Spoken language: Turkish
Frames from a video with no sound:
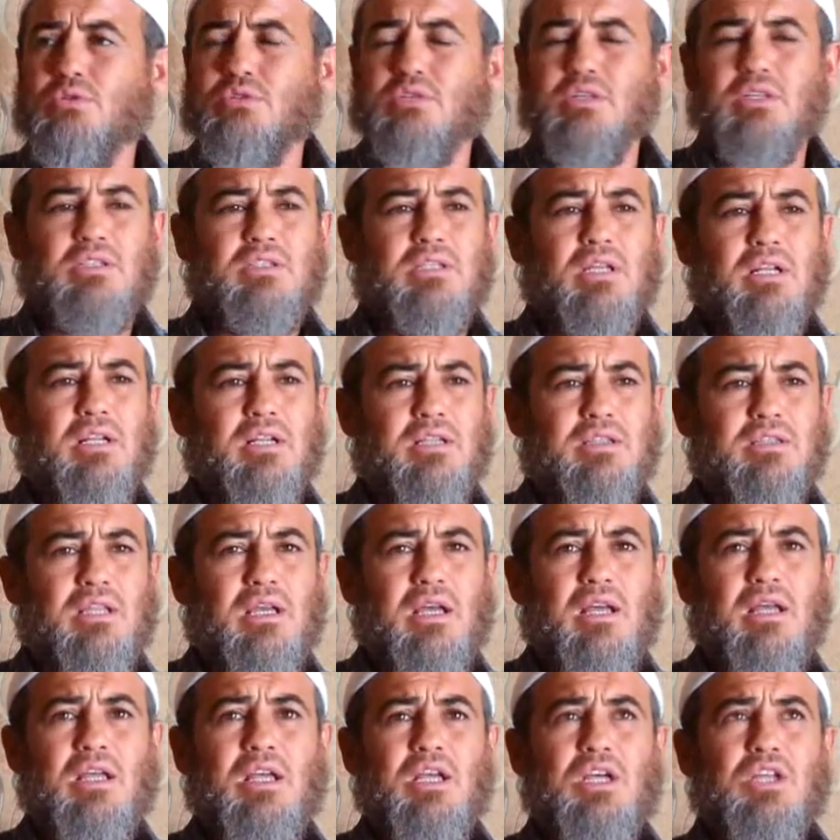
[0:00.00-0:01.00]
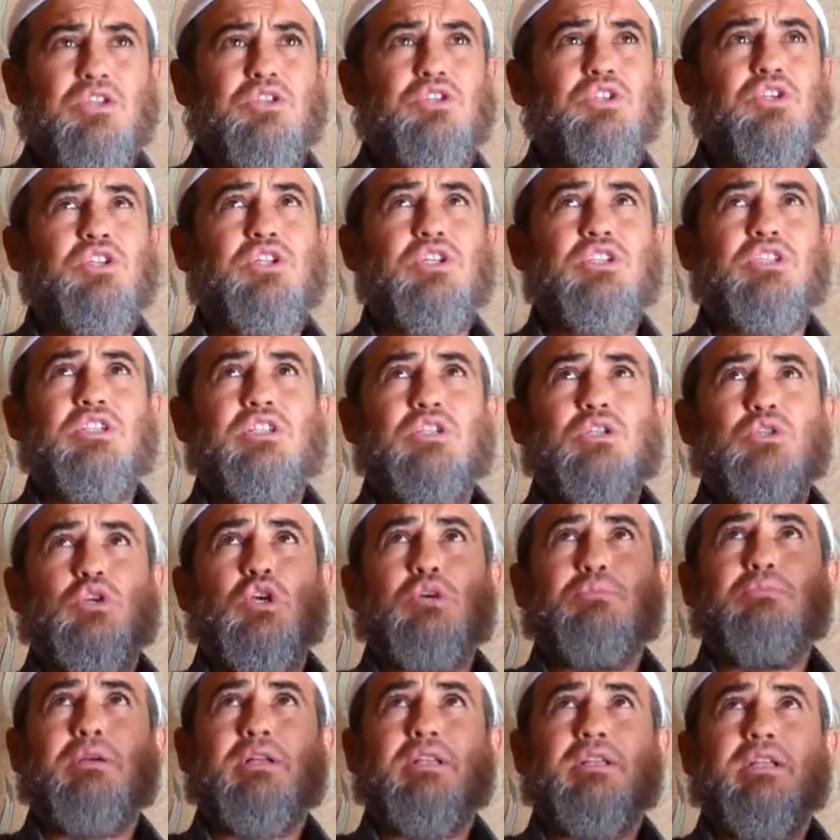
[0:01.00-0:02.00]
Görüyoruz internette
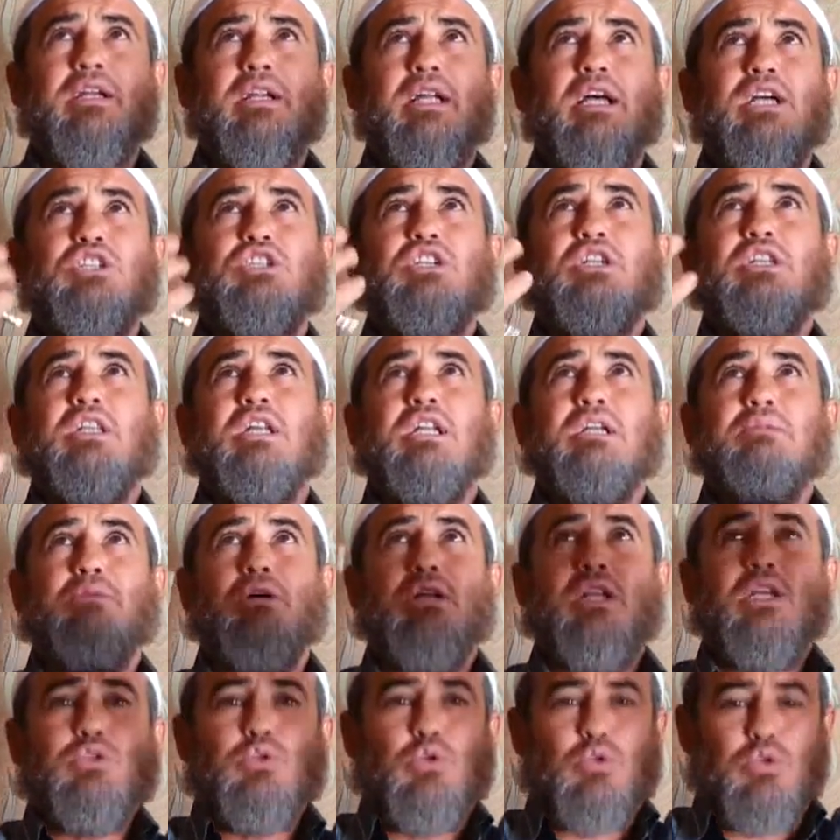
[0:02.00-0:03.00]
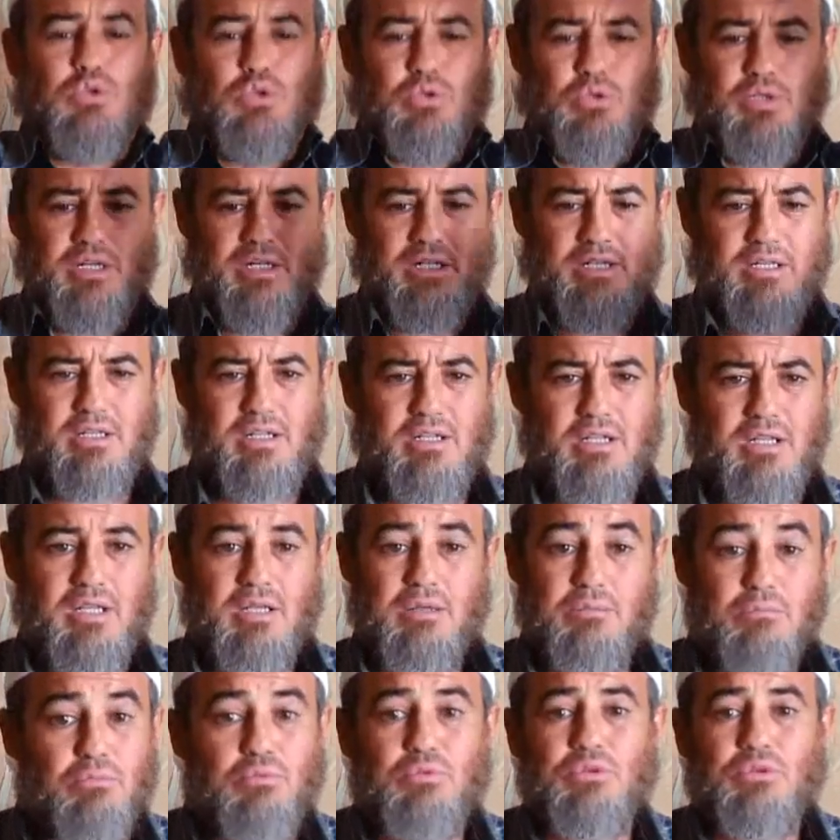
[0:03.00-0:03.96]
diri diri köpekleri, eşekleri böyle yoluyorlar.